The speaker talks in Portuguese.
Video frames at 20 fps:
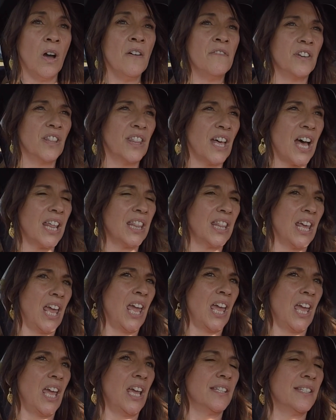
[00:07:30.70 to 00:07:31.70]
a verdade
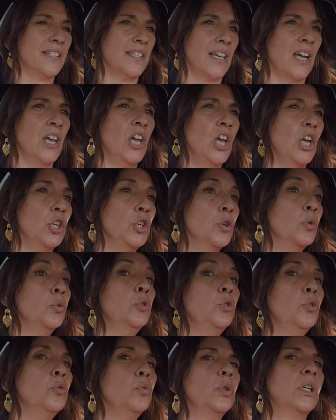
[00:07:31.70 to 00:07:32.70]
é essa. Eu
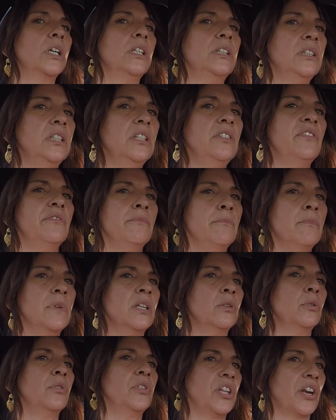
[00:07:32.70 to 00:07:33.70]
nunca tive
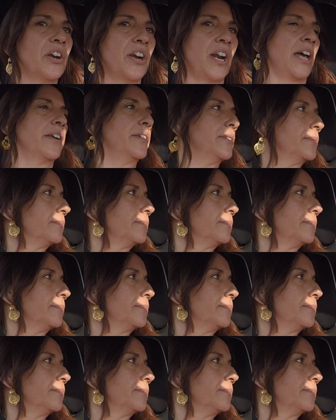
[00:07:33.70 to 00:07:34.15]
medo de errar.